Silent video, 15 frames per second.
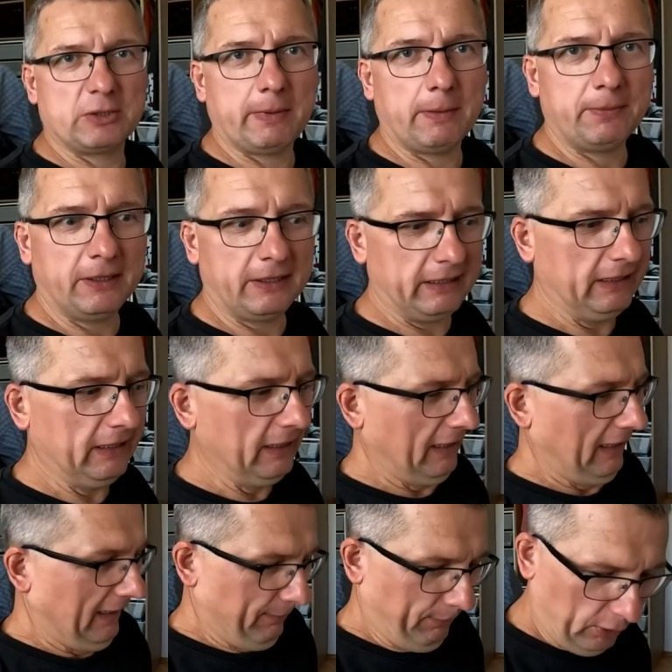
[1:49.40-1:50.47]
jeszcze papiery,
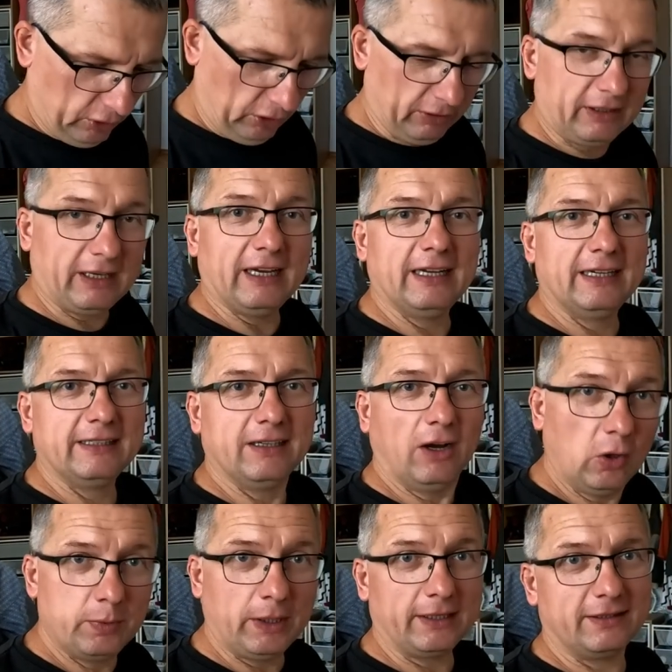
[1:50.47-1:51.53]
porządkę,
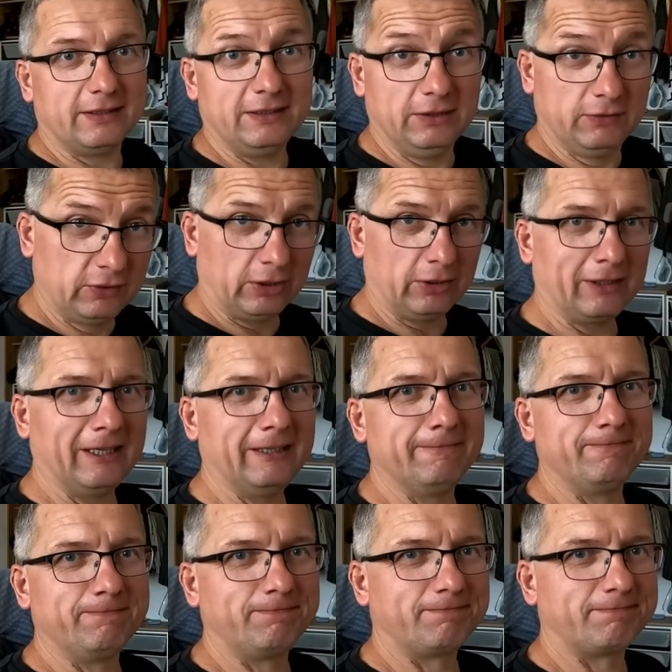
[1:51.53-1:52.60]
obiad i w drogę.
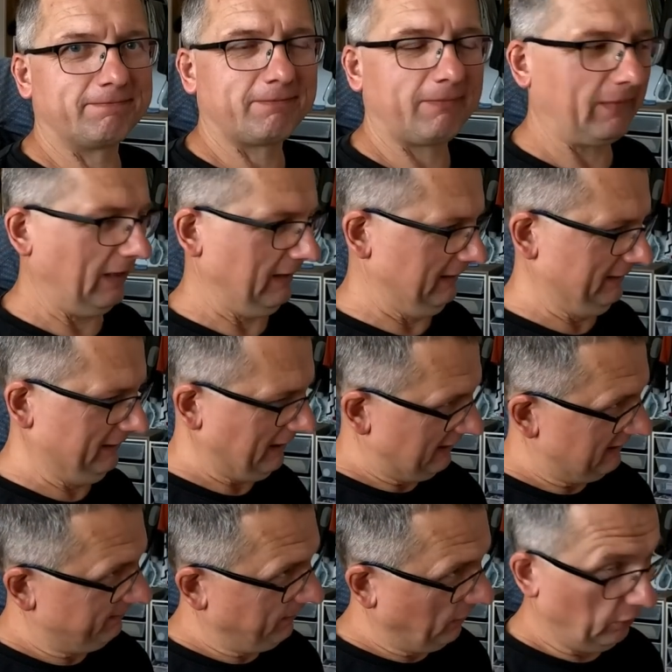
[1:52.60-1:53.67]
Dzisiaj
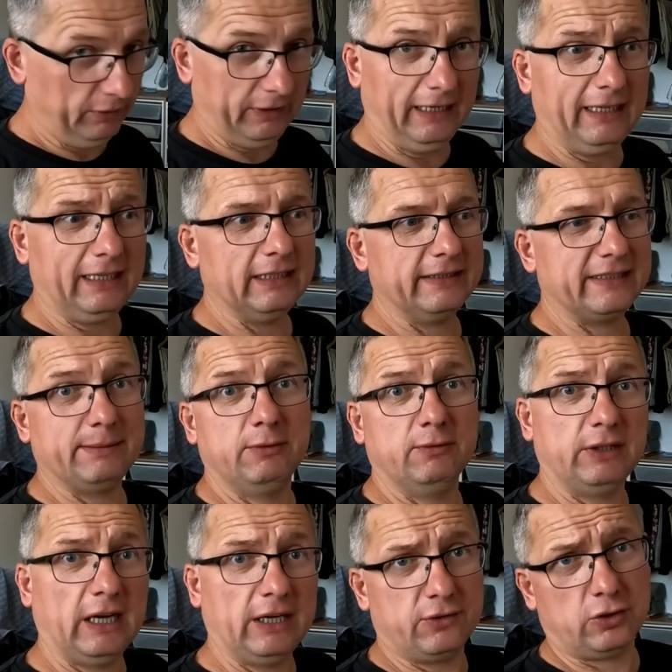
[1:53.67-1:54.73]
jest piątek, chcemy
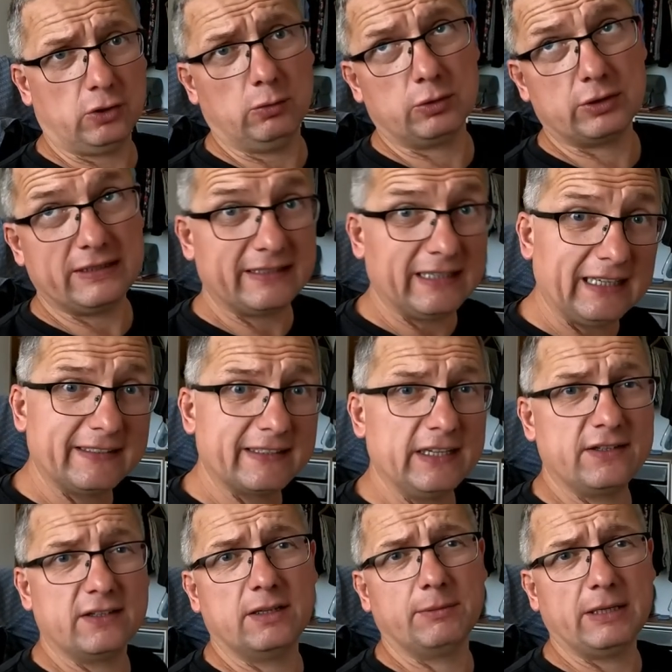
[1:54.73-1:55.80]
wyjechać koło
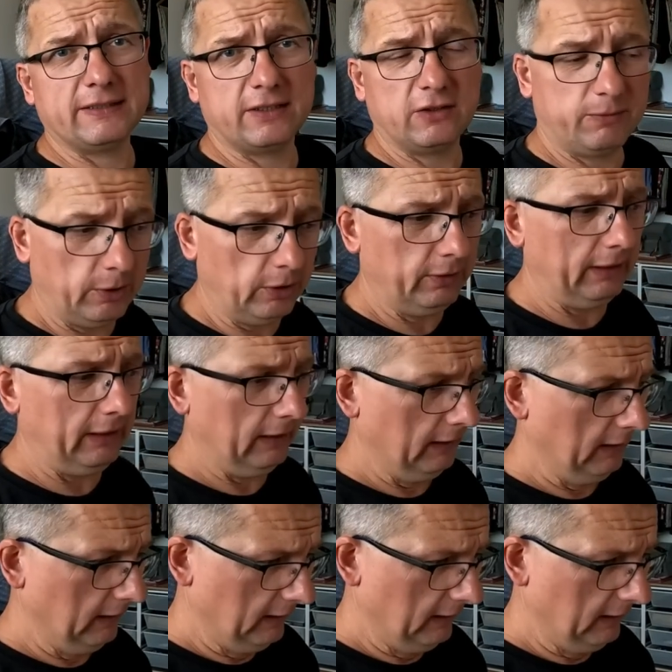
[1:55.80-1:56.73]
16-17 w piątek.